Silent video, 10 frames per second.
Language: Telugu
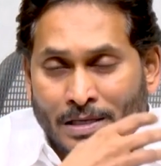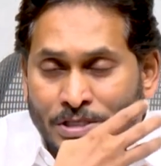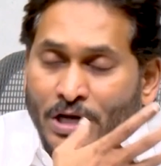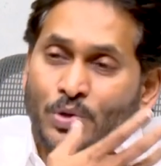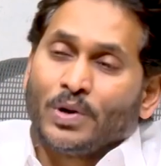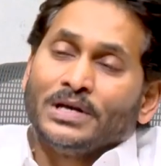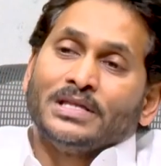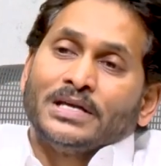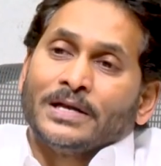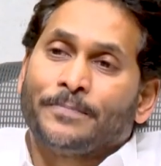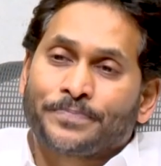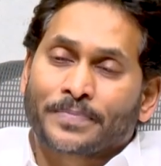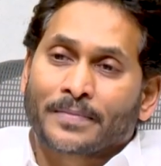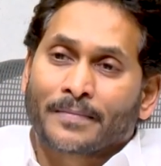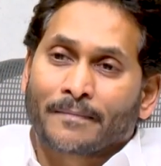చదువు అన్నది
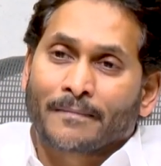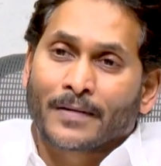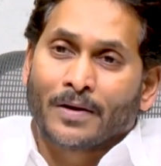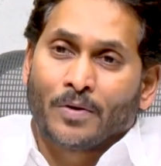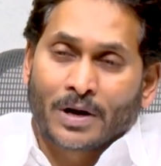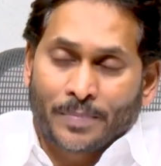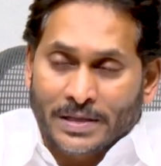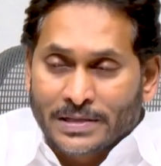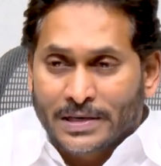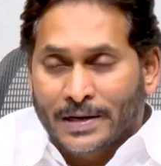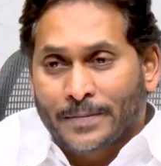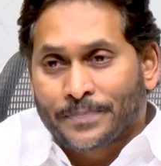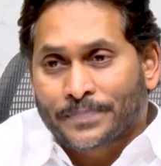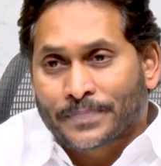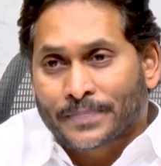ఒక పెద్ద
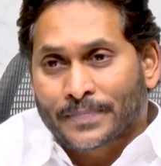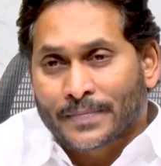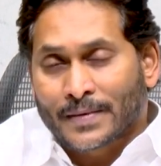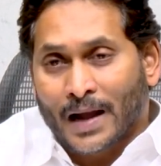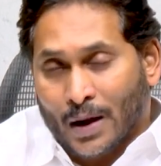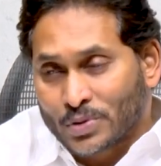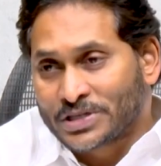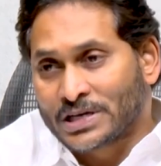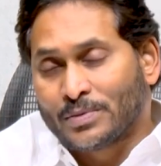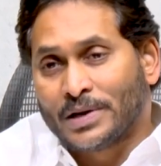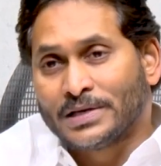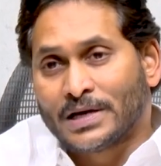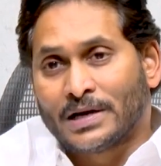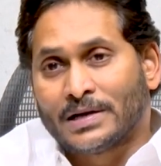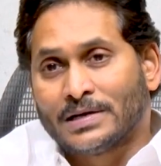
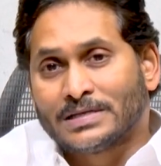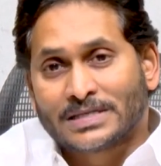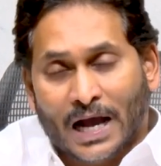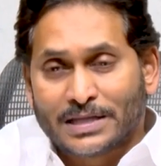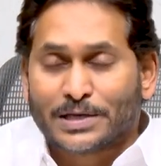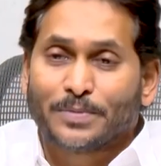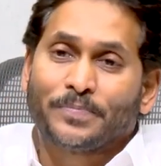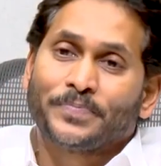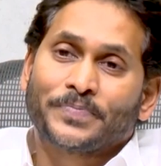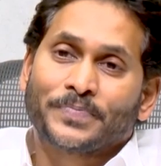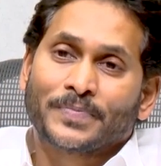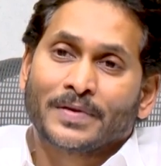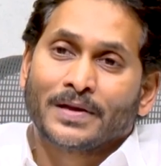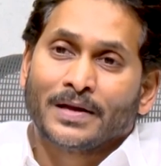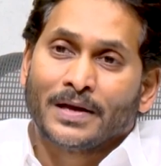అవసరమైన సాధనం
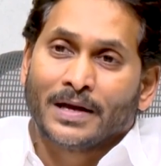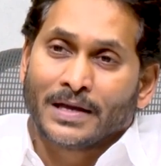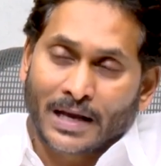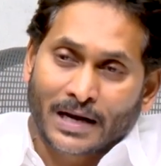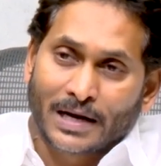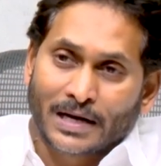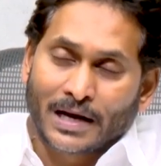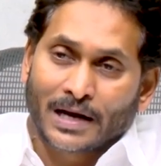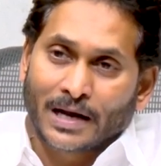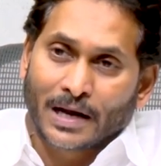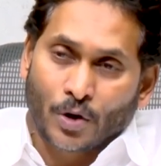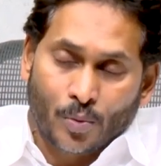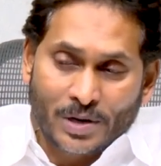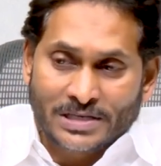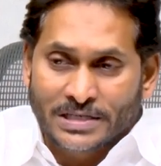ఎక్కడ
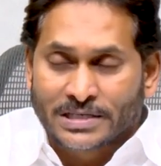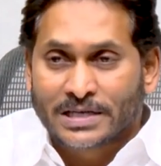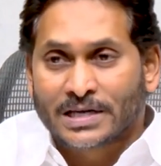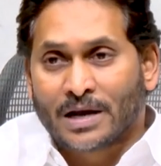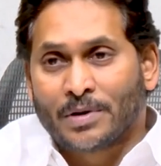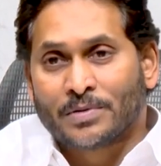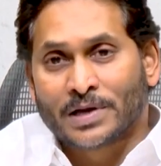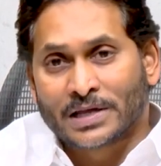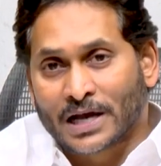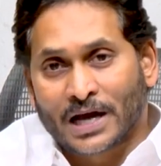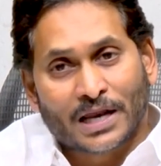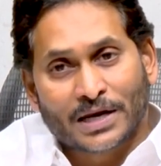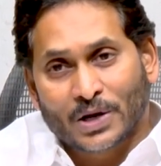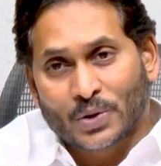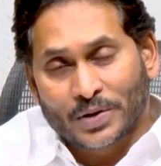గ్లోబల్ సిటిజన్గా మనం
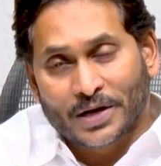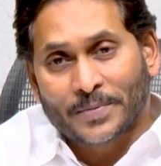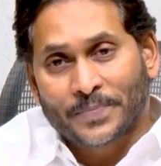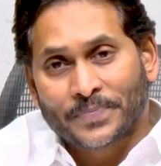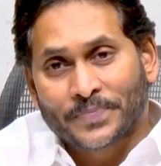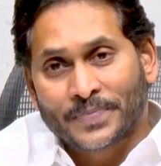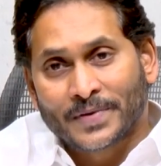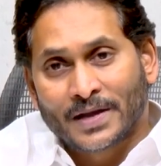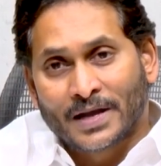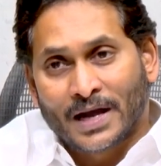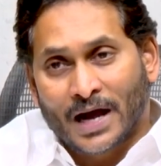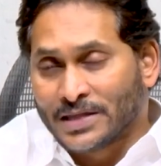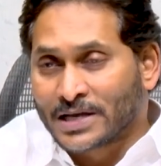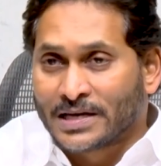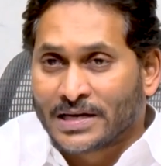ఎదగాలన్నా కూడా
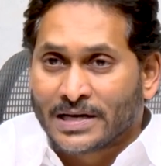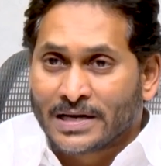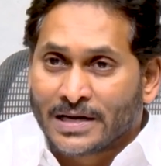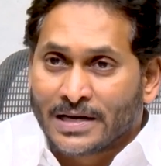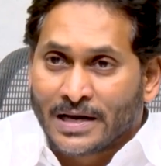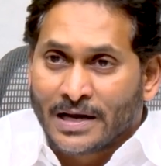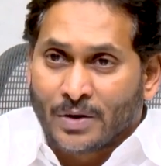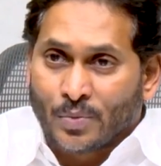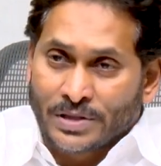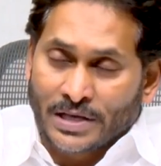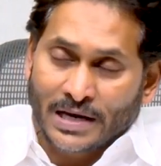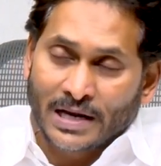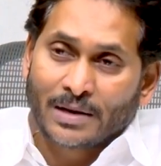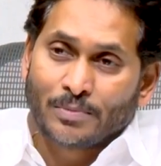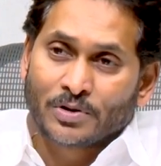అందుకనే
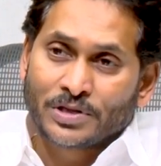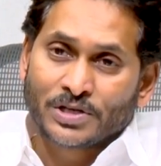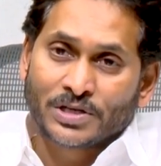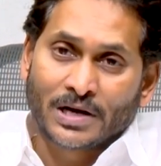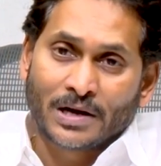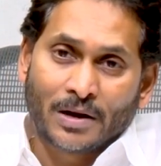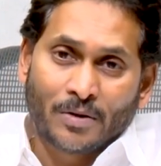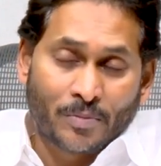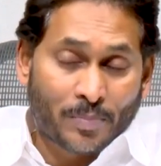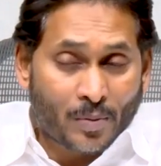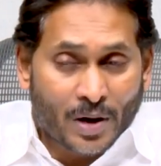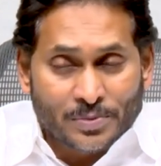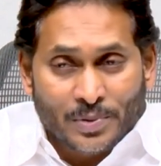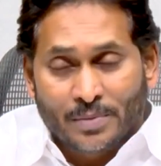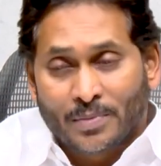విద్యారంగంలో తెచ్చిన
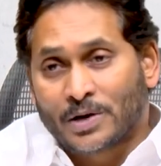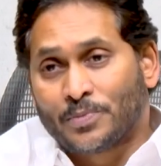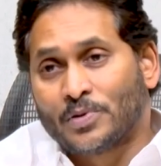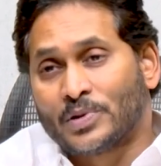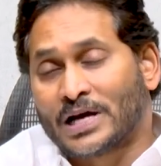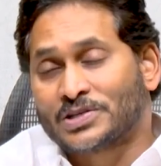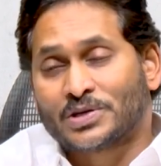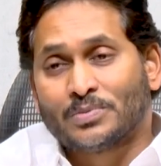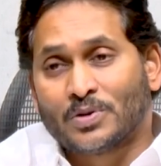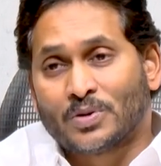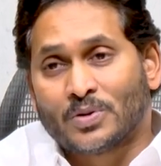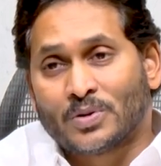విప్లవాత్మిక మార్పులు రాష్ట్రంలో